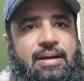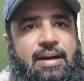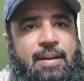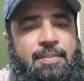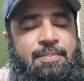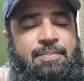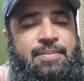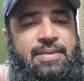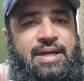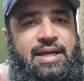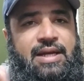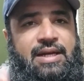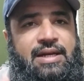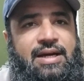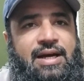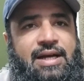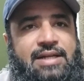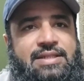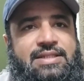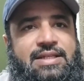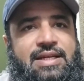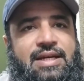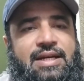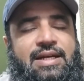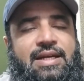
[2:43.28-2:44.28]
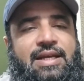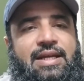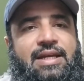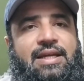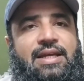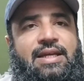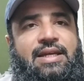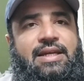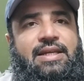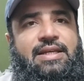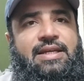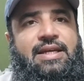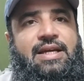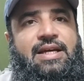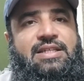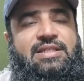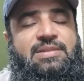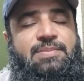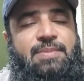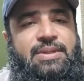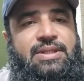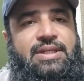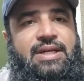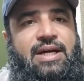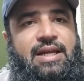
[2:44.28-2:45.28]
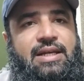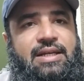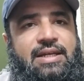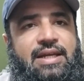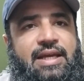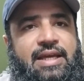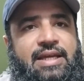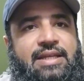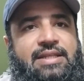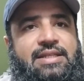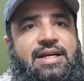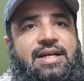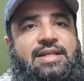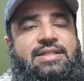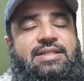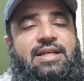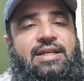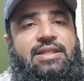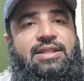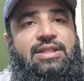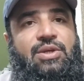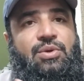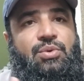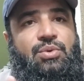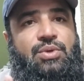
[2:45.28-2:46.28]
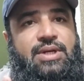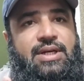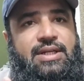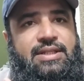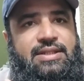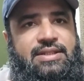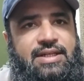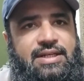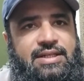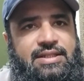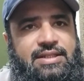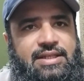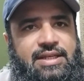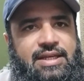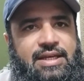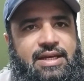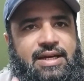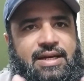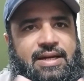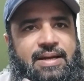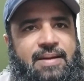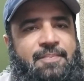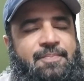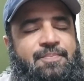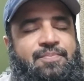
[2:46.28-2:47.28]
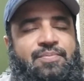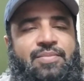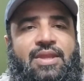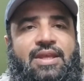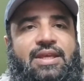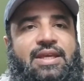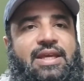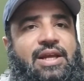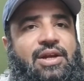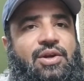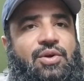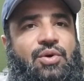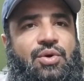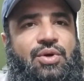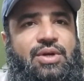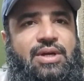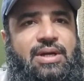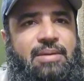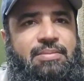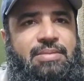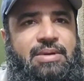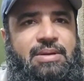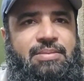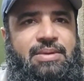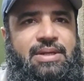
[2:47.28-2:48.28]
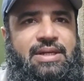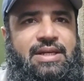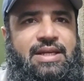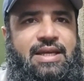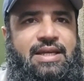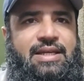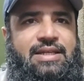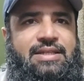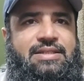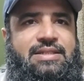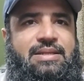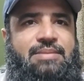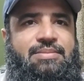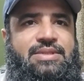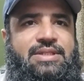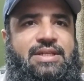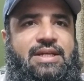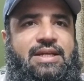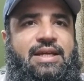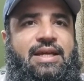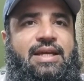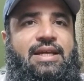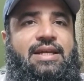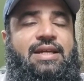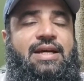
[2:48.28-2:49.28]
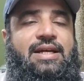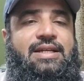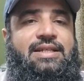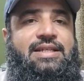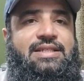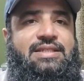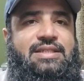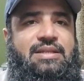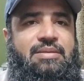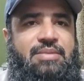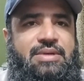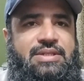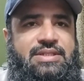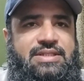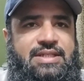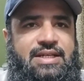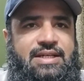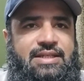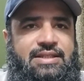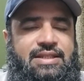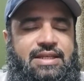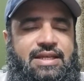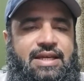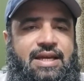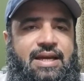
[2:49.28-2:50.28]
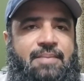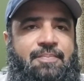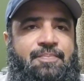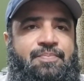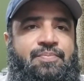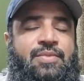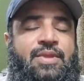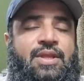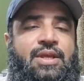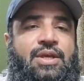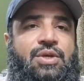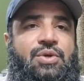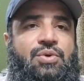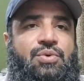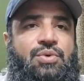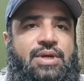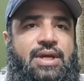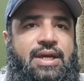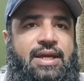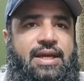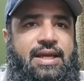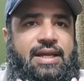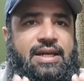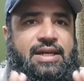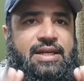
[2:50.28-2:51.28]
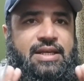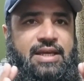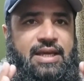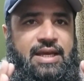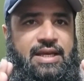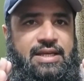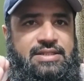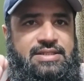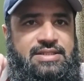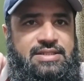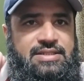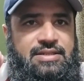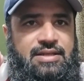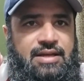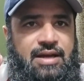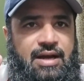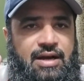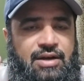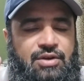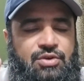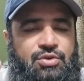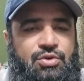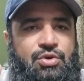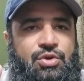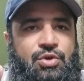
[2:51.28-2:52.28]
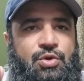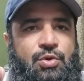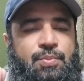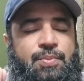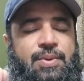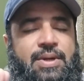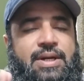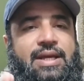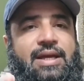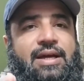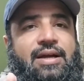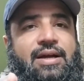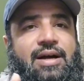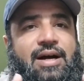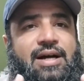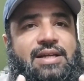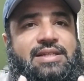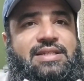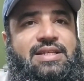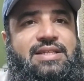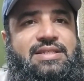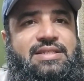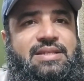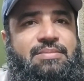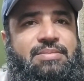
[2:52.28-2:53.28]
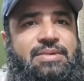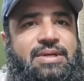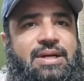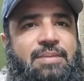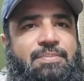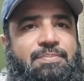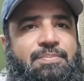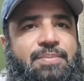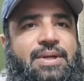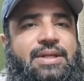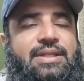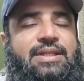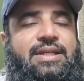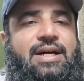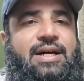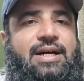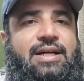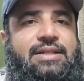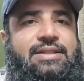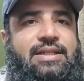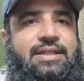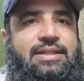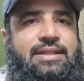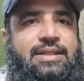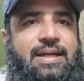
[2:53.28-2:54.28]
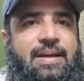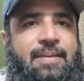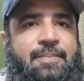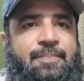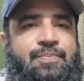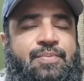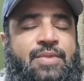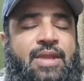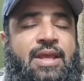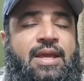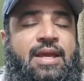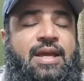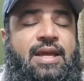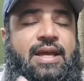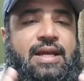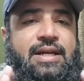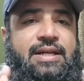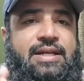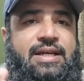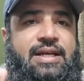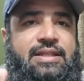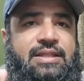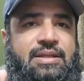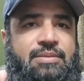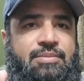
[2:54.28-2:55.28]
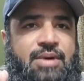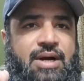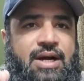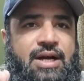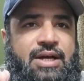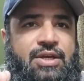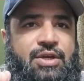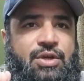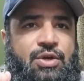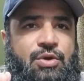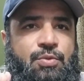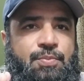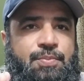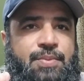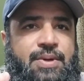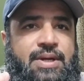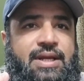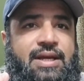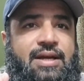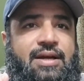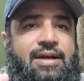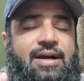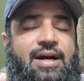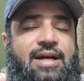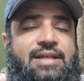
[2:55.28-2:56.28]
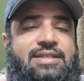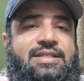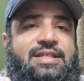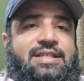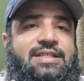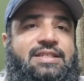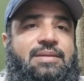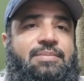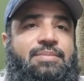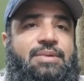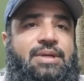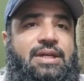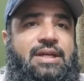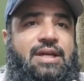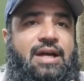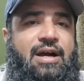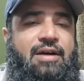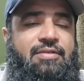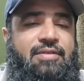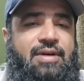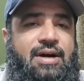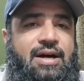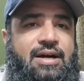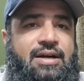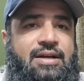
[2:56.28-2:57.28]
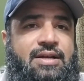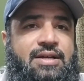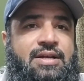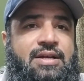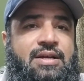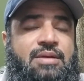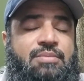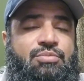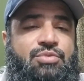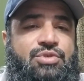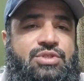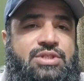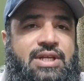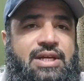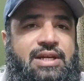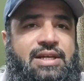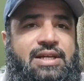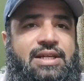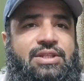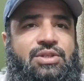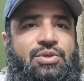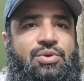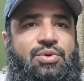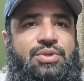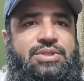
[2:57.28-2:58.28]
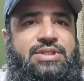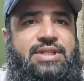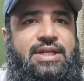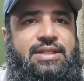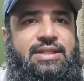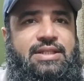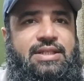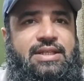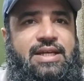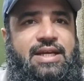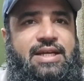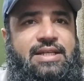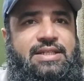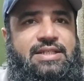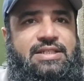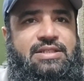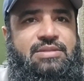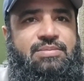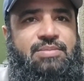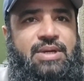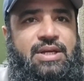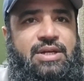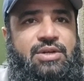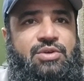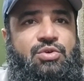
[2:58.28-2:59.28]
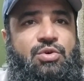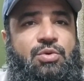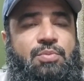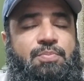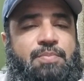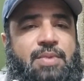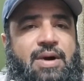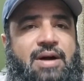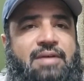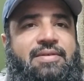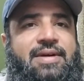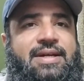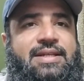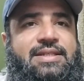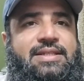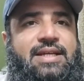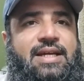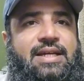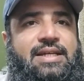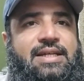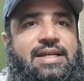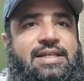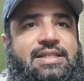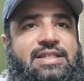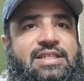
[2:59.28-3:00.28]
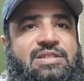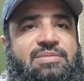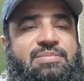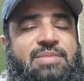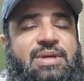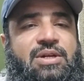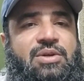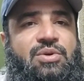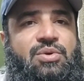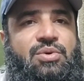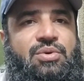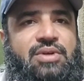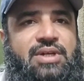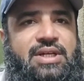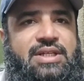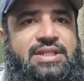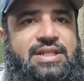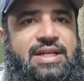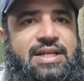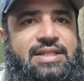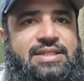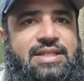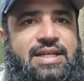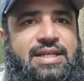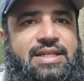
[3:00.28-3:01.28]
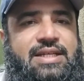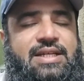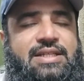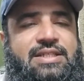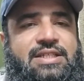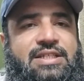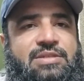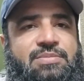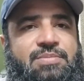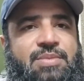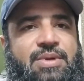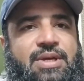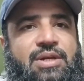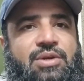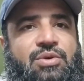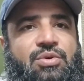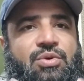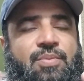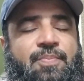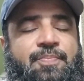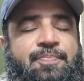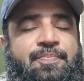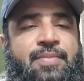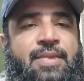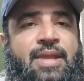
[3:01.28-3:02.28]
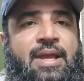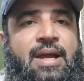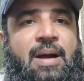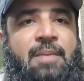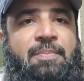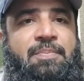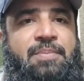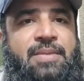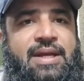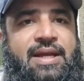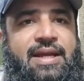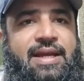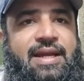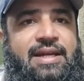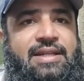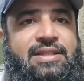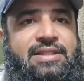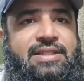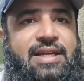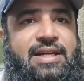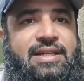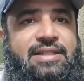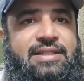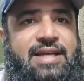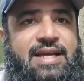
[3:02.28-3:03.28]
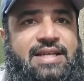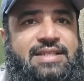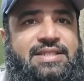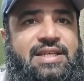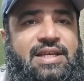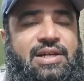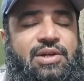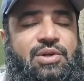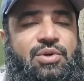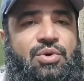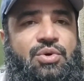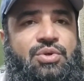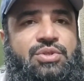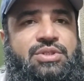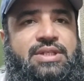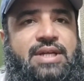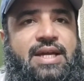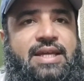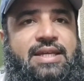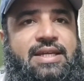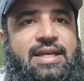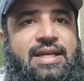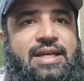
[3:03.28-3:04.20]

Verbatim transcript: अपना इलाज करने के लिए अस्पताल नहीं जा सकते उनका दर्द क्या है ये लोग कभी भी नहीं समझेंगे ना ये समझ सकते हैं क्योंकि इनके आंखों के ऊपर एक ख़ास किस्म का पर्दा आ जाता है इनके दिमाग के ऊपर एक ख़ास किस्म की हवा मुसलत हो जाती है जिसमें इनको पावर चाहिए जिसमें इनको नशा चाहिए जिसमें इनको अपने इर्द गिर्द ऐसे लोग चाहिए